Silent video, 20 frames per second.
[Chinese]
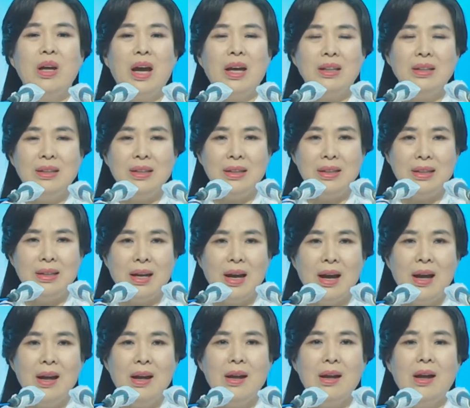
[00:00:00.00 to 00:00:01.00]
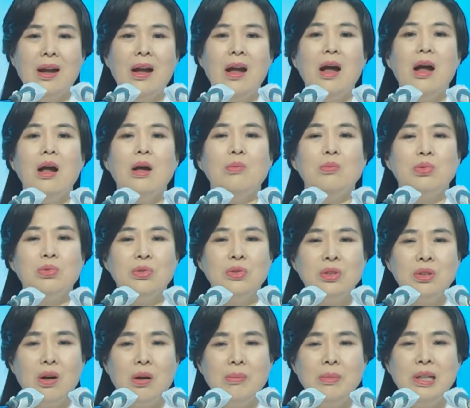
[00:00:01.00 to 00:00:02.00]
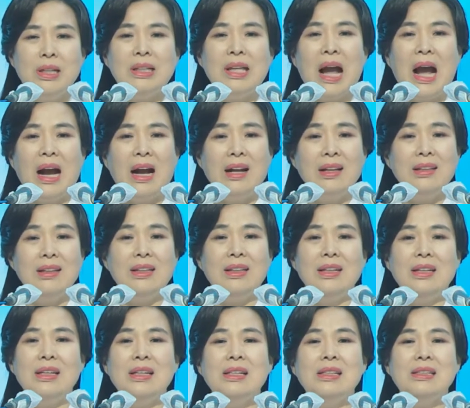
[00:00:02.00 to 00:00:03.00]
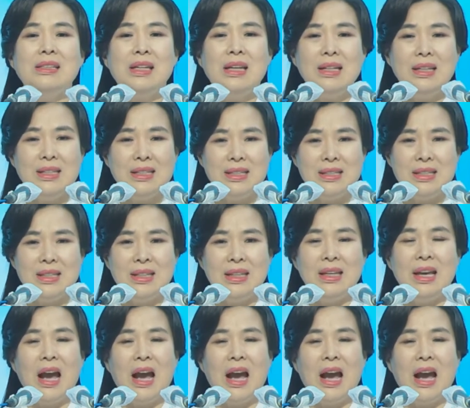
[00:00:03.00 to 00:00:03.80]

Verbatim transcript: 这样就不会因为一时的冲动而做出惭愧的事情，